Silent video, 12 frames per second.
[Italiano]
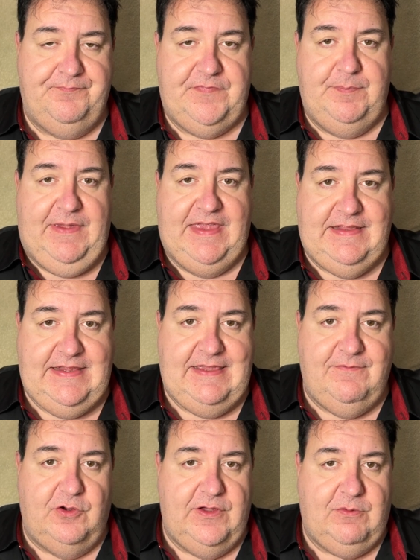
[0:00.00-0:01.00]

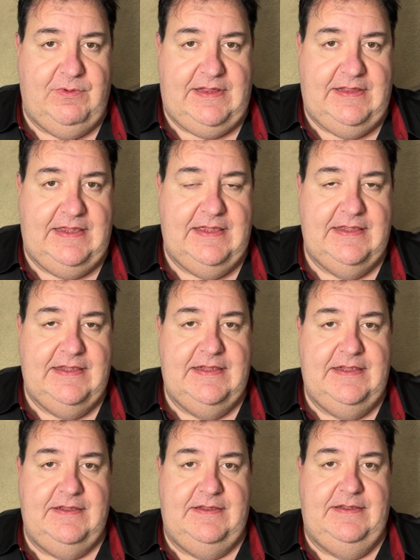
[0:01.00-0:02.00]
impegnativo e quindi
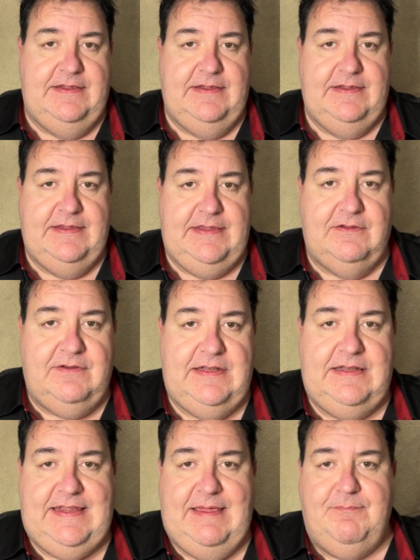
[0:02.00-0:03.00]
eh, io
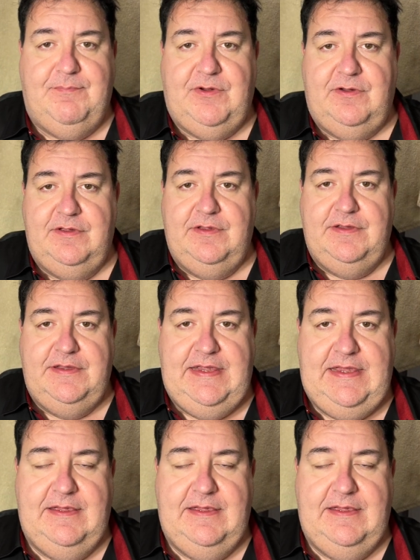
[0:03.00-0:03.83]
il tempo eh, di